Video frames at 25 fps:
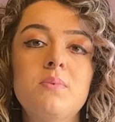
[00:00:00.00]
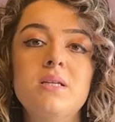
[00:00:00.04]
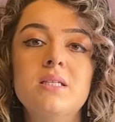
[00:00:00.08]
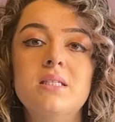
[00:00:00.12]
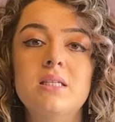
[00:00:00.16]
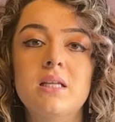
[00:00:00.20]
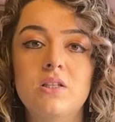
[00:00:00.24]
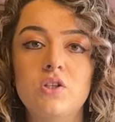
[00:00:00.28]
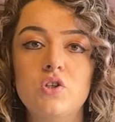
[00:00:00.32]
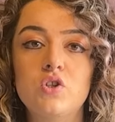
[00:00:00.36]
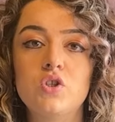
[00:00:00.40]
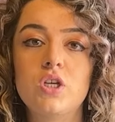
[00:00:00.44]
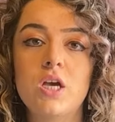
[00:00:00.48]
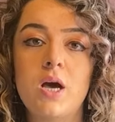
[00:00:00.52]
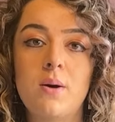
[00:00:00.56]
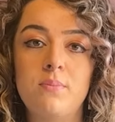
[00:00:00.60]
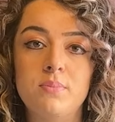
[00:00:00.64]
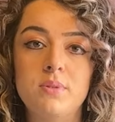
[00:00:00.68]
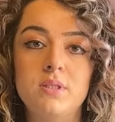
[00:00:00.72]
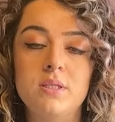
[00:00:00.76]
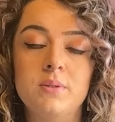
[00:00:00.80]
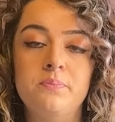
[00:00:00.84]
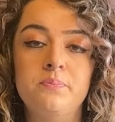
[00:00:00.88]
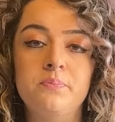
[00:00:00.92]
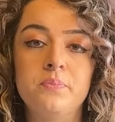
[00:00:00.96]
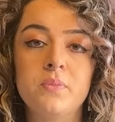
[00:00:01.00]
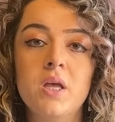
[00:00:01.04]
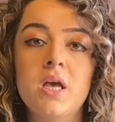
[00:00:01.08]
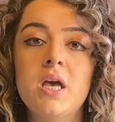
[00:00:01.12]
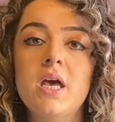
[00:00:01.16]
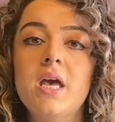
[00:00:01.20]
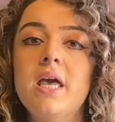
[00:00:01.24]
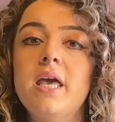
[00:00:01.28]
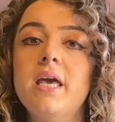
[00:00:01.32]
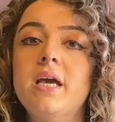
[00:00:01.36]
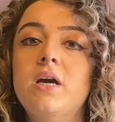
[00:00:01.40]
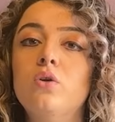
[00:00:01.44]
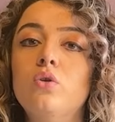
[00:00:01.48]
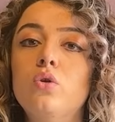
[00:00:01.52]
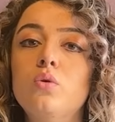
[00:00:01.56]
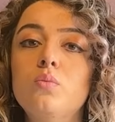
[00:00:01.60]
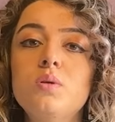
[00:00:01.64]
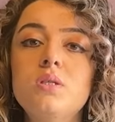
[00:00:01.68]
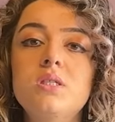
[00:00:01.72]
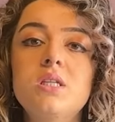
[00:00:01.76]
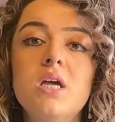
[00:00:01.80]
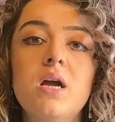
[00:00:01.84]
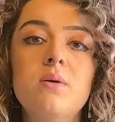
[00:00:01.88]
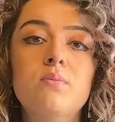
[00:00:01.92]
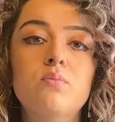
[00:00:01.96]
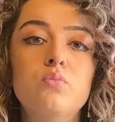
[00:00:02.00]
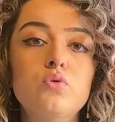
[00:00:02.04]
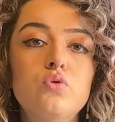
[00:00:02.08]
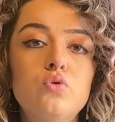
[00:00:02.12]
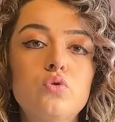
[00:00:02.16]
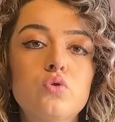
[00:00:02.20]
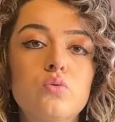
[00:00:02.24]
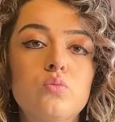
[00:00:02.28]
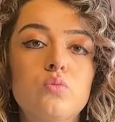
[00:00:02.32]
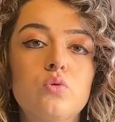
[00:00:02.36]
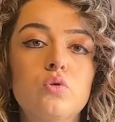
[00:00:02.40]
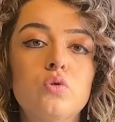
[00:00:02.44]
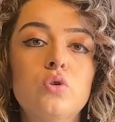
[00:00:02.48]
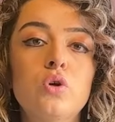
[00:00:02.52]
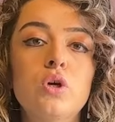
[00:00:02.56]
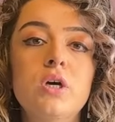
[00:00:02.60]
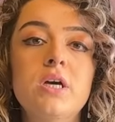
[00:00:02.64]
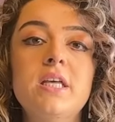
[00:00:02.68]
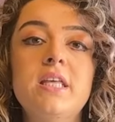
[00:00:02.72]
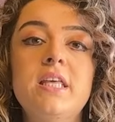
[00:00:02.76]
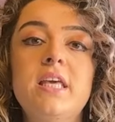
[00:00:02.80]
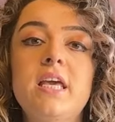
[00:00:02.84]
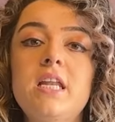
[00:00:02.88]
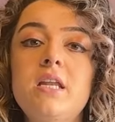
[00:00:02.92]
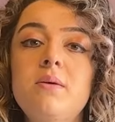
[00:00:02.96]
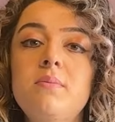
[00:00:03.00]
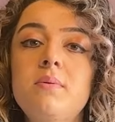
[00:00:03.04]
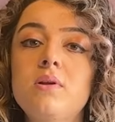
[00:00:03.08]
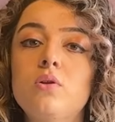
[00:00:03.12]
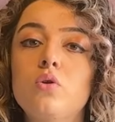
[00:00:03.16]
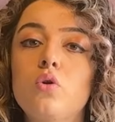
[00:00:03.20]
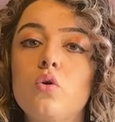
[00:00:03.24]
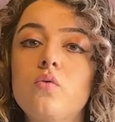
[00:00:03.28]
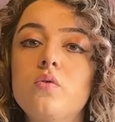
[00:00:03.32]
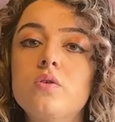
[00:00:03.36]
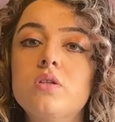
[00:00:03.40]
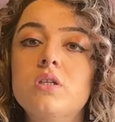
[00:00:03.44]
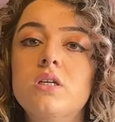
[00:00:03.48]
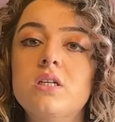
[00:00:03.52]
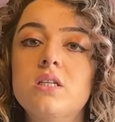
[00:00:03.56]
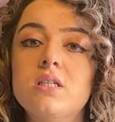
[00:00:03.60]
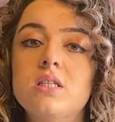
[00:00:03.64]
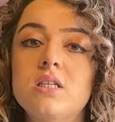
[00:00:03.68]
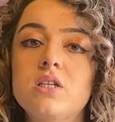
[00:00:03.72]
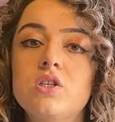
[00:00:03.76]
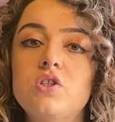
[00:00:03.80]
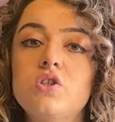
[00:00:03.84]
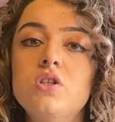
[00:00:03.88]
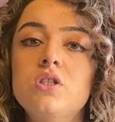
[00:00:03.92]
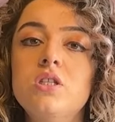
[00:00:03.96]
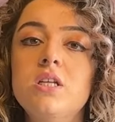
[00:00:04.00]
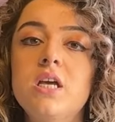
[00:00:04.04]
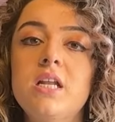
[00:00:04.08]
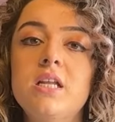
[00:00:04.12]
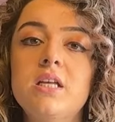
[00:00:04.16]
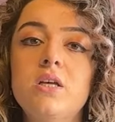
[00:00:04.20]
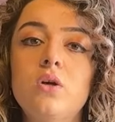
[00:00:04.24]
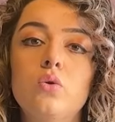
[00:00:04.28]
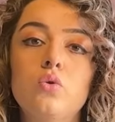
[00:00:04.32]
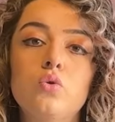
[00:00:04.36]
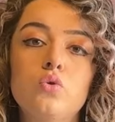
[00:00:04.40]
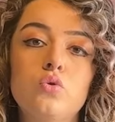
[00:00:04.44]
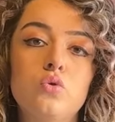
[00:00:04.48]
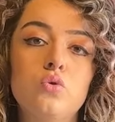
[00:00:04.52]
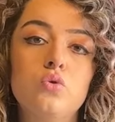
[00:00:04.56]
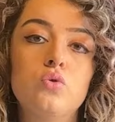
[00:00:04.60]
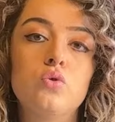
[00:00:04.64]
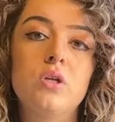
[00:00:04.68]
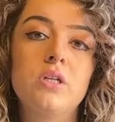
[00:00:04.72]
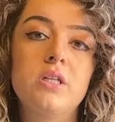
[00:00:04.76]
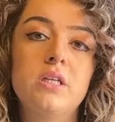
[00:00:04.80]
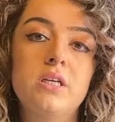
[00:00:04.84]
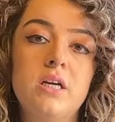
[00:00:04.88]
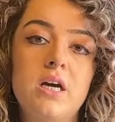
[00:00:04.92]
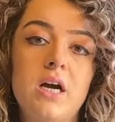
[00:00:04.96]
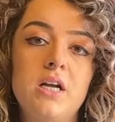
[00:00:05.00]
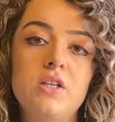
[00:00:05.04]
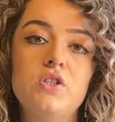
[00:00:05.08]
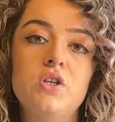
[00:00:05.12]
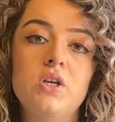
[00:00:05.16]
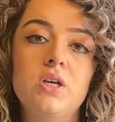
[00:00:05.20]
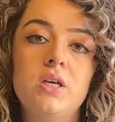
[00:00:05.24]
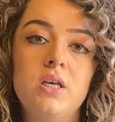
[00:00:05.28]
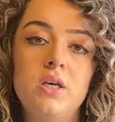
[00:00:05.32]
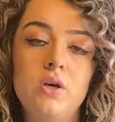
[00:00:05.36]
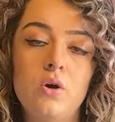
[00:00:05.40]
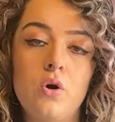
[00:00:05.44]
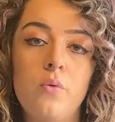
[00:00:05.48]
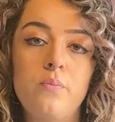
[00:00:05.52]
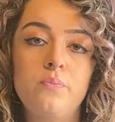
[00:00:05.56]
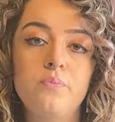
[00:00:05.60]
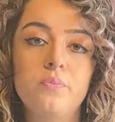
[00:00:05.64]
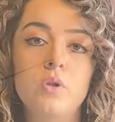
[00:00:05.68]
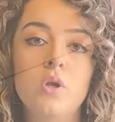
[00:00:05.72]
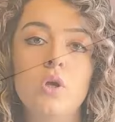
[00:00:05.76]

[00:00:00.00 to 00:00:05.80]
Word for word: bir satış yaptı. Ekonomistler bu durumun yeni bir döviz krizi için tehlike oluşturduğuna dikkat çekiyor.